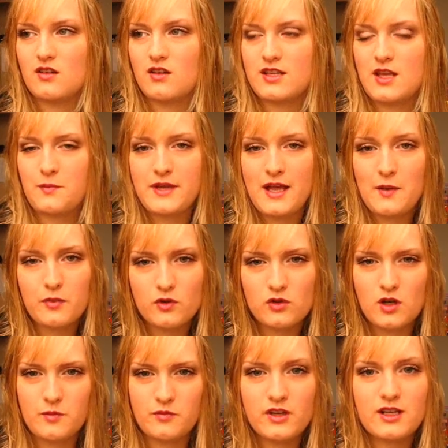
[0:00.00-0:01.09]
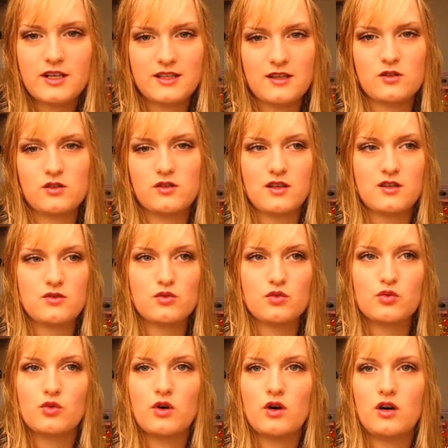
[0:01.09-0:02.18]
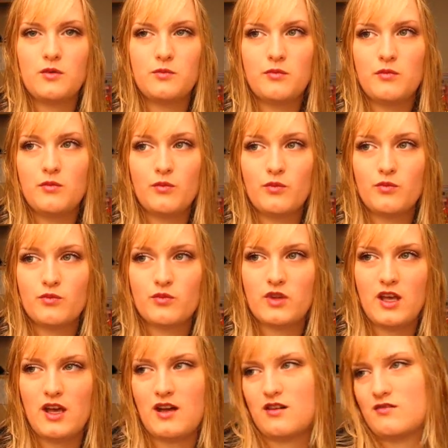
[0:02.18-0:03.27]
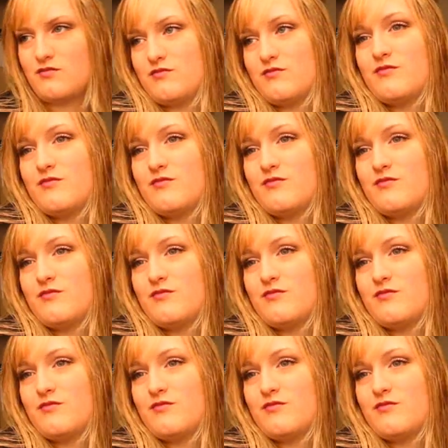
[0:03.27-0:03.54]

ich habe dir abgenommen, wirklich, dass, dass du, ähm, ja,